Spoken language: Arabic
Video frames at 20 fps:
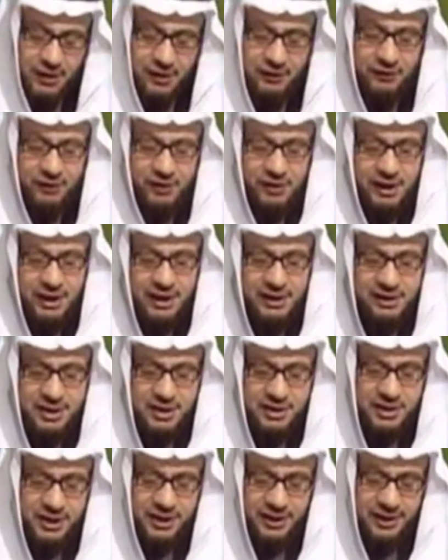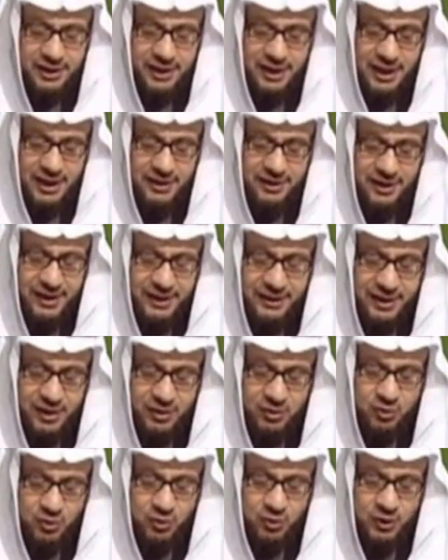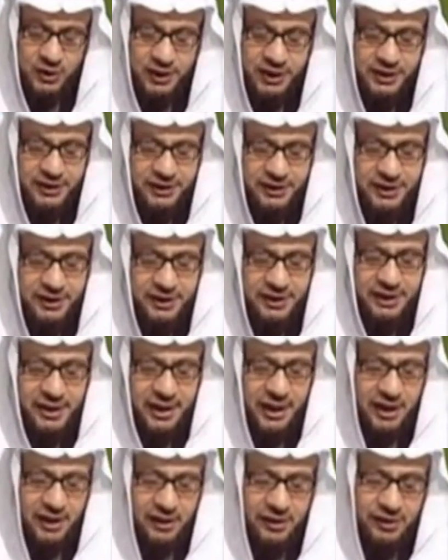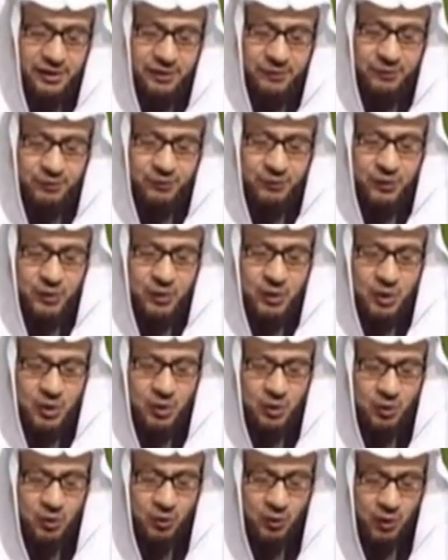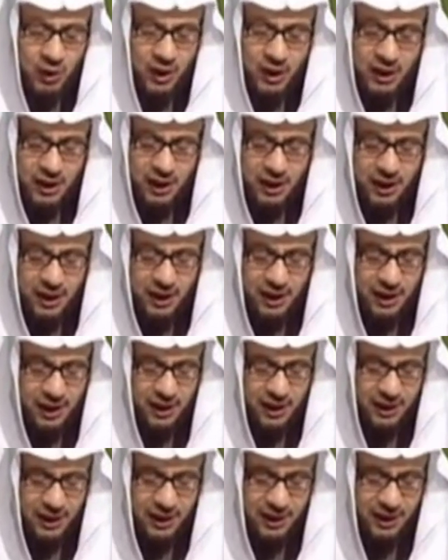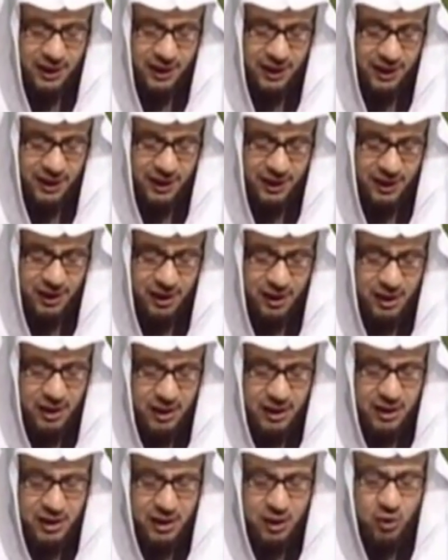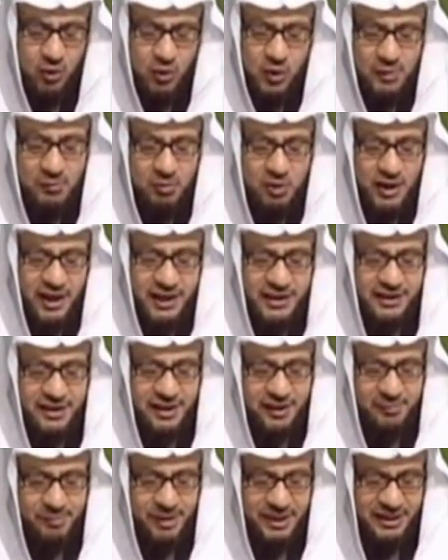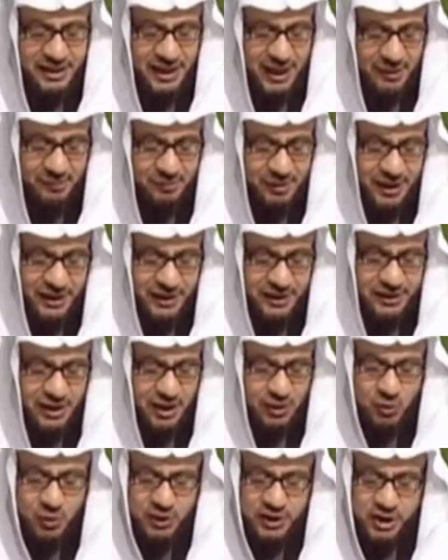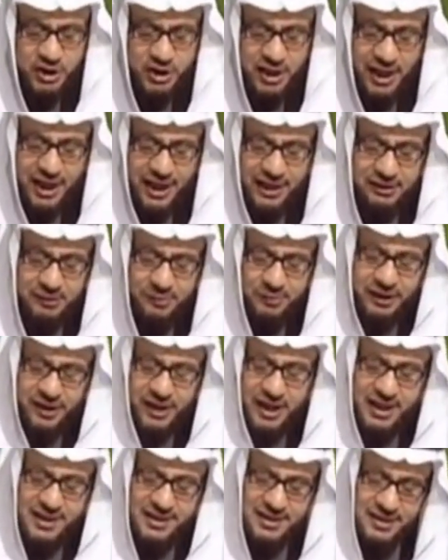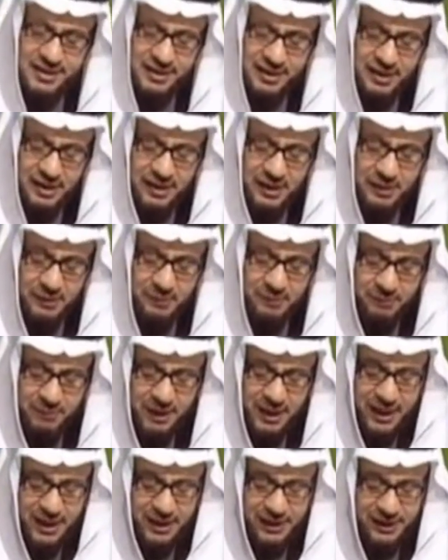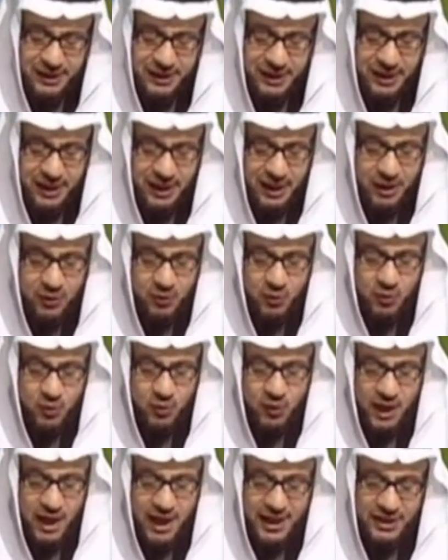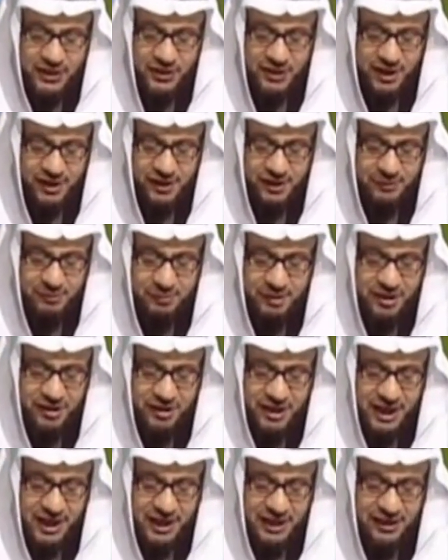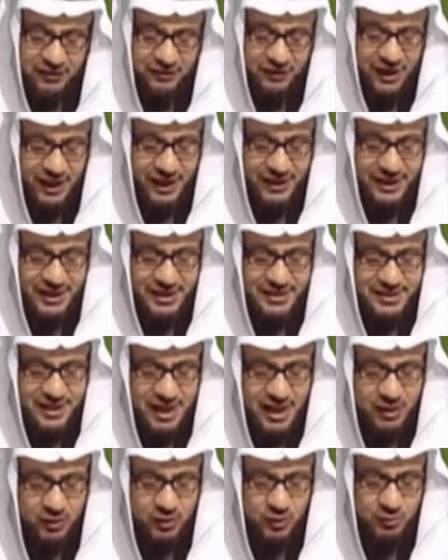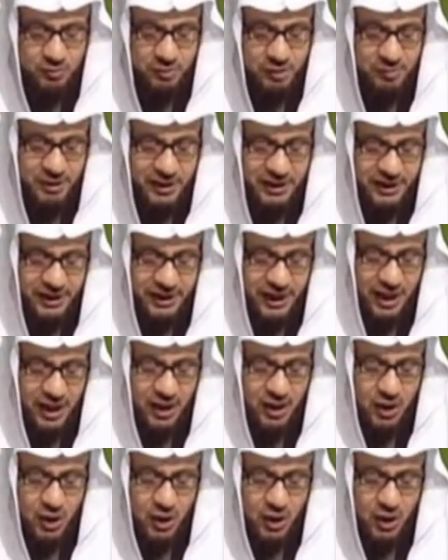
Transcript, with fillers: فضيلة الشيخ هذا يقول عندي أرض وهو آه، مخير بين أمرين يقول إن جاءت برأس مال أو أكثر من ذلك فأنا سأقوم ببيعها